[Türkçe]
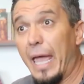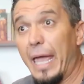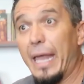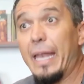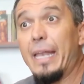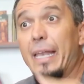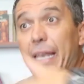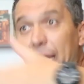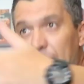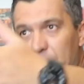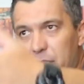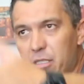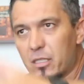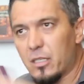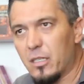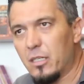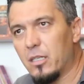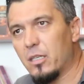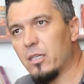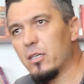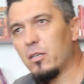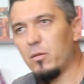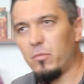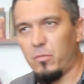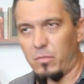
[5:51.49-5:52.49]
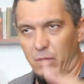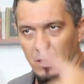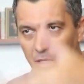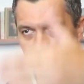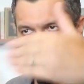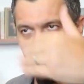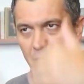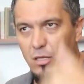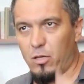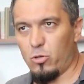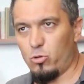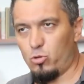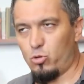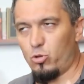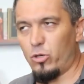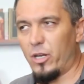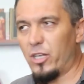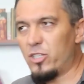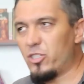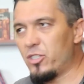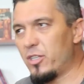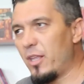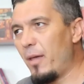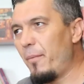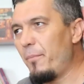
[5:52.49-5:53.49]
50 asırlık e,
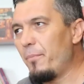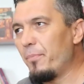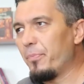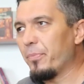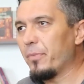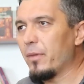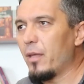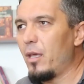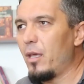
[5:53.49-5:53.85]
süreçte.